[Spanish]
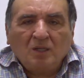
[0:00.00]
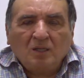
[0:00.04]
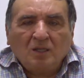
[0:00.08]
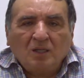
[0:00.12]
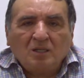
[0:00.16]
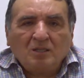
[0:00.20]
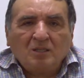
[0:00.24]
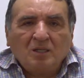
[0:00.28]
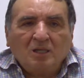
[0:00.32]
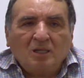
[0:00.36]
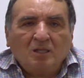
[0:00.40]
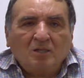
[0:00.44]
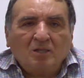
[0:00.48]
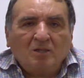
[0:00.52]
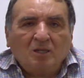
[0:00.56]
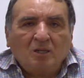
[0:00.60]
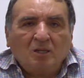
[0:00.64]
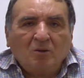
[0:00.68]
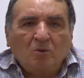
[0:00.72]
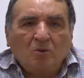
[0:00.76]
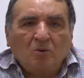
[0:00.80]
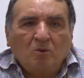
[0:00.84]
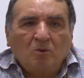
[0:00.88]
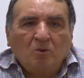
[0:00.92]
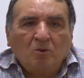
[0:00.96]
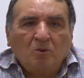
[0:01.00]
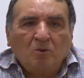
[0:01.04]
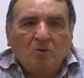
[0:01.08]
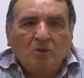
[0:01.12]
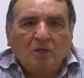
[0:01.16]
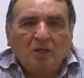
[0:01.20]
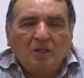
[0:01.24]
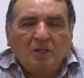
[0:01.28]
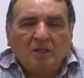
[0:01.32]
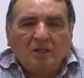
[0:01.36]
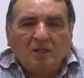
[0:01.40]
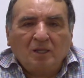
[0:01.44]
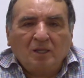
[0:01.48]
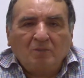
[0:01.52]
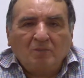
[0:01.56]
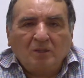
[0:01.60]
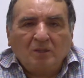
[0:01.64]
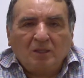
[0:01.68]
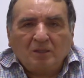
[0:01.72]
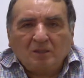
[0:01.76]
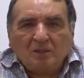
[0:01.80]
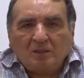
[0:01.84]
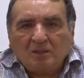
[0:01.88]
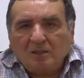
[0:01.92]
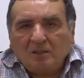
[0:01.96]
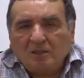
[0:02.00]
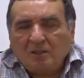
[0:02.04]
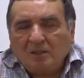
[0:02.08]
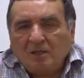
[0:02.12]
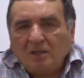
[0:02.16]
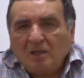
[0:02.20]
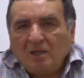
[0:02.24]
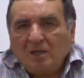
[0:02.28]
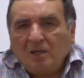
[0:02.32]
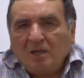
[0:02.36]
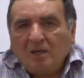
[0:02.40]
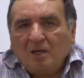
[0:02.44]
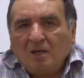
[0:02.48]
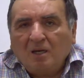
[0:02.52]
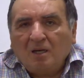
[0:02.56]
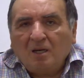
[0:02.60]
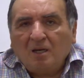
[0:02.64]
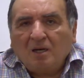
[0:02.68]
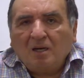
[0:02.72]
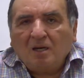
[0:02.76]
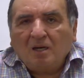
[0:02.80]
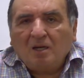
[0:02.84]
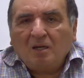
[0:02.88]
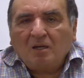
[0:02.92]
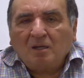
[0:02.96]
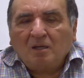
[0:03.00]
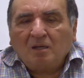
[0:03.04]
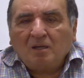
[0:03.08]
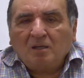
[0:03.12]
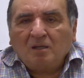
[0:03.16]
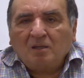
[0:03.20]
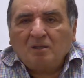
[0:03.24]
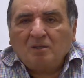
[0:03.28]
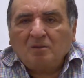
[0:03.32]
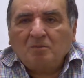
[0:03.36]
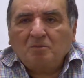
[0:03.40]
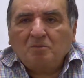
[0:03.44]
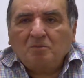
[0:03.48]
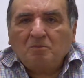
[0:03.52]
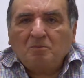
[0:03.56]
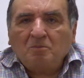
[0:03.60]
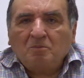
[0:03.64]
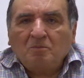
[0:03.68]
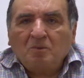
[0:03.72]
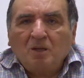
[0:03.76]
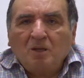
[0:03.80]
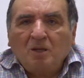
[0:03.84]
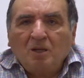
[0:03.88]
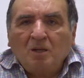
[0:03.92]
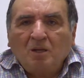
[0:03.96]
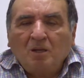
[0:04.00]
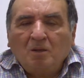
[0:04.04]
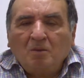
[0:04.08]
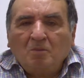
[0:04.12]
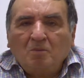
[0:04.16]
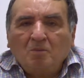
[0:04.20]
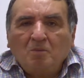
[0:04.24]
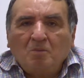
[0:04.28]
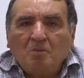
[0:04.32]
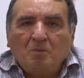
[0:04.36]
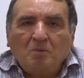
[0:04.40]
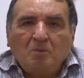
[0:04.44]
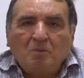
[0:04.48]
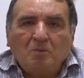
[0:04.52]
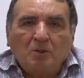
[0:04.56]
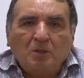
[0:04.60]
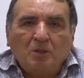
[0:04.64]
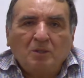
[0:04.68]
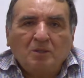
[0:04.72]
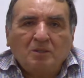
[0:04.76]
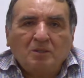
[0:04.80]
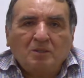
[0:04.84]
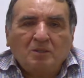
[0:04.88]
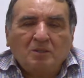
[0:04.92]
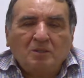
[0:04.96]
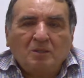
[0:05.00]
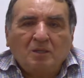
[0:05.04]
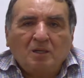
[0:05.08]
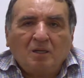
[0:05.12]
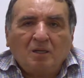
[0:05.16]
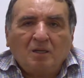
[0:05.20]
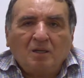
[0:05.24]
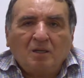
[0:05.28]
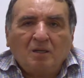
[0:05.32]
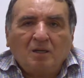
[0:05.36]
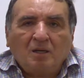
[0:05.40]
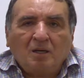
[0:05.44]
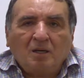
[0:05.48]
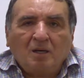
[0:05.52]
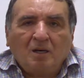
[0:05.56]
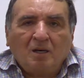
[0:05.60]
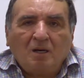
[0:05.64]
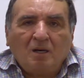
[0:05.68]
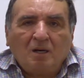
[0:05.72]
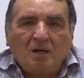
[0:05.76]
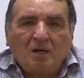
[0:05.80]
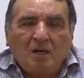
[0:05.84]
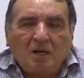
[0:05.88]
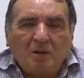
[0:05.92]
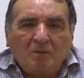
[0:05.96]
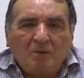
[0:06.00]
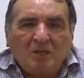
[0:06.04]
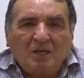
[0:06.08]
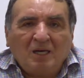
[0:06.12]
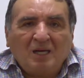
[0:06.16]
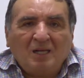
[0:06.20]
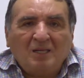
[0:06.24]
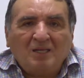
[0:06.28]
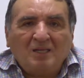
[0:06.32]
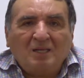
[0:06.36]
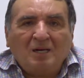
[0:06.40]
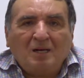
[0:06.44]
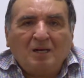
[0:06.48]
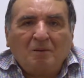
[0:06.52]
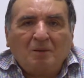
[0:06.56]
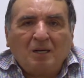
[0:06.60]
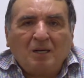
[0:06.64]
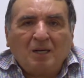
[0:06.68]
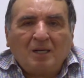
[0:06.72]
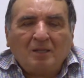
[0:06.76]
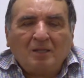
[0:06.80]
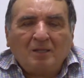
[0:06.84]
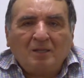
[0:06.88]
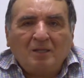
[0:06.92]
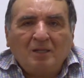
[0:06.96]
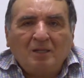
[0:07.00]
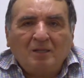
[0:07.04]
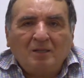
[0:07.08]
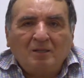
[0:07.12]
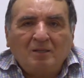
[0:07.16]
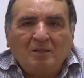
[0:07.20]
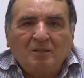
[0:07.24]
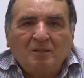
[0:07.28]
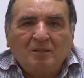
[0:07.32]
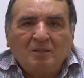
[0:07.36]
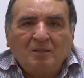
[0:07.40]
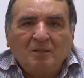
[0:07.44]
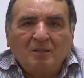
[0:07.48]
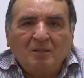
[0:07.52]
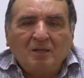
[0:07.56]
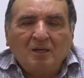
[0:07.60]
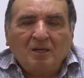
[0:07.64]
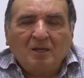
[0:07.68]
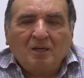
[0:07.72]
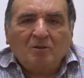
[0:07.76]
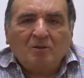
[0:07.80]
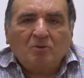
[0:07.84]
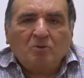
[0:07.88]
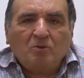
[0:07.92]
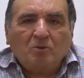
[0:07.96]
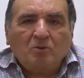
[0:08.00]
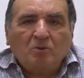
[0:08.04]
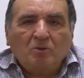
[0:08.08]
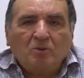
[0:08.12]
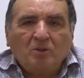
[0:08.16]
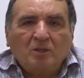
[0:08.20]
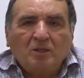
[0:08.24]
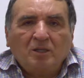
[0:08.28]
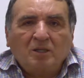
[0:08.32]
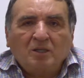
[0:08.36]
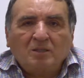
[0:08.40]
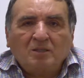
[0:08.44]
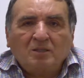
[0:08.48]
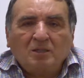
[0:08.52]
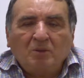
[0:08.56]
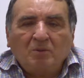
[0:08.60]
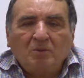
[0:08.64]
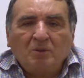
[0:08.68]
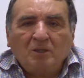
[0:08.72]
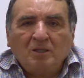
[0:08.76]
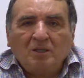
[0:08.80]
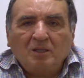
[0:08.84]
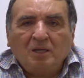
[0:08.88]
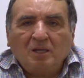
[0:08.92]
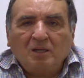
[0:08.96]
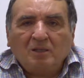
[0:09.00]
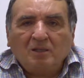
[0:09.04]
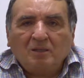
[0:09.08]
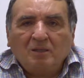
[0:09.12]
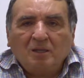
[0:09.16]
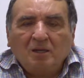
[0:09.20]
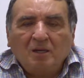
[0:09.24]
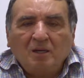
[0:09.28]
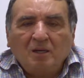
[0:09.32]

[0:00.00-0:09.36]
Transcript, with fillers: que se le entregó originalmente a, pues, a Miguel de la Madrid, Antonio Enrique Sabignac